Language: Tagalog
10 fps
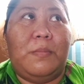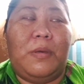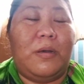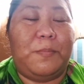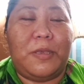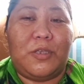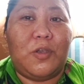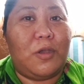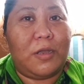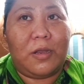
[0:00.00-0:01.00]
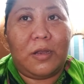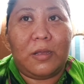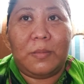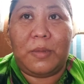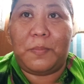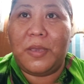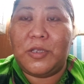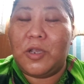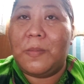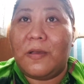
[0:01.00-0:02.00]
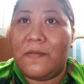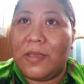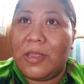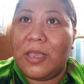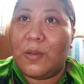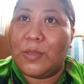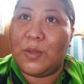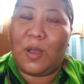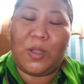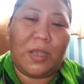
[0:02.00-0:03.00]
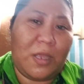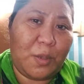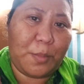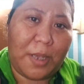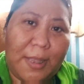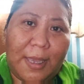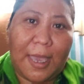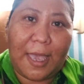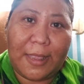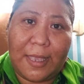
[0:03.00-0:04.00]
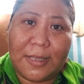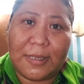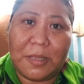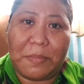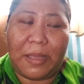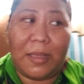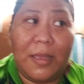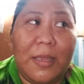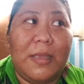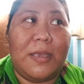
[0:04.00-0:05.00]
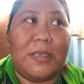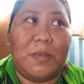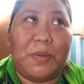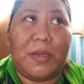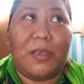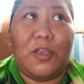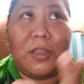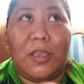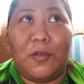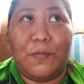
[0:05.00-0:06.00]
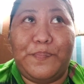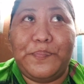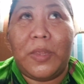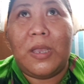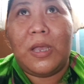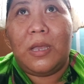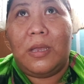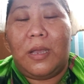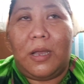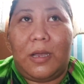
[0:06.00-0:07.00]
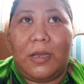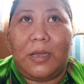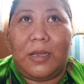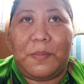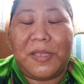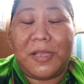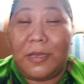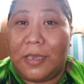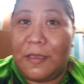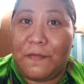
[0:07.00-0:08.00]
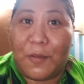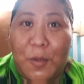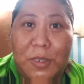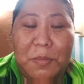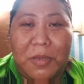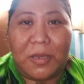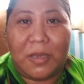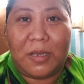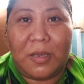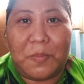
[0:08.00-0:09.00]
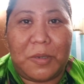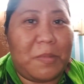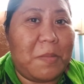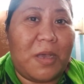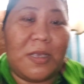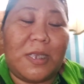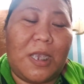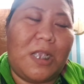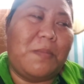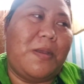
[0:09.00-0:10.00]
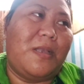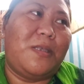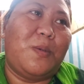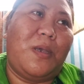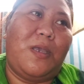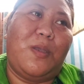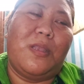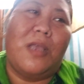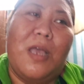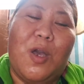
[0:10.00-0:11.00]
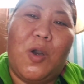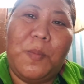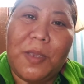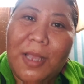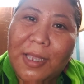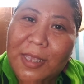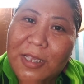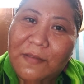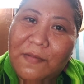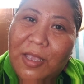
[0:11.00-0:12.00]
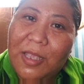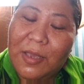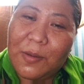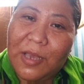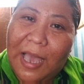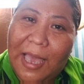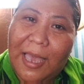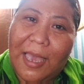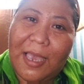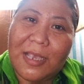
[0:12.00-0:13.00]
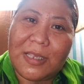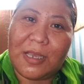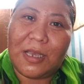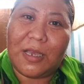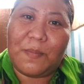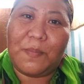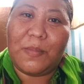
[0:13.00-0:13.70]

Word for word: mag-picture, mag-picture, mag-video. So, ako na rin yung mga nag edit edits diba? Kasi parang yun na yung uh, pinaka-gift ko sa mga pag may mga celebrant. So, ayun. Hope you like this video, guys. Uh,